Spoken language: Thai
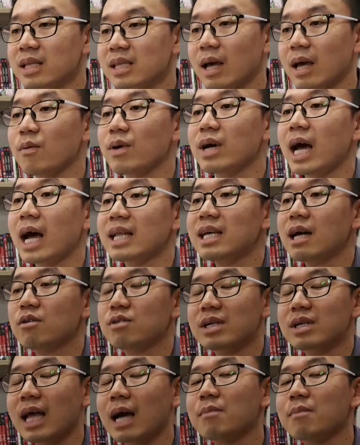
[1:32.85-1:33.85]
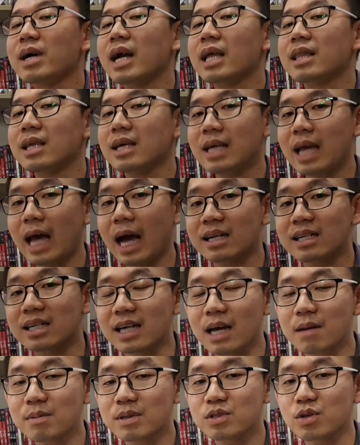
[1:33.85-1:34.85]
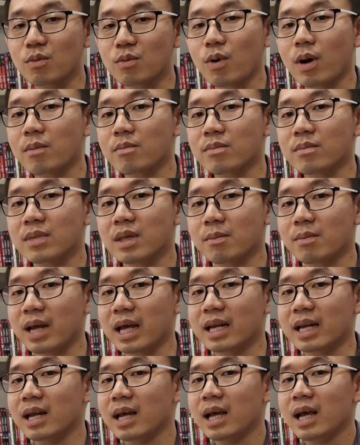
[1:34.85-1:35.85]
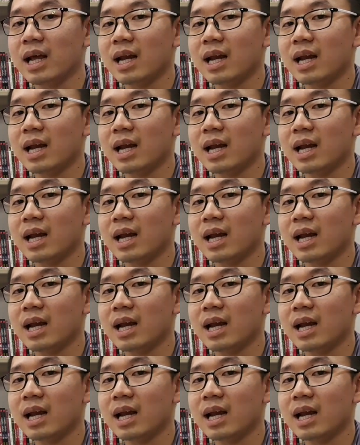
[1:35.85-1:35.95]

แต่เวลาที่เราจะทำอะไรสักอย่างหนึ่งให้ประสบความสำเร็จ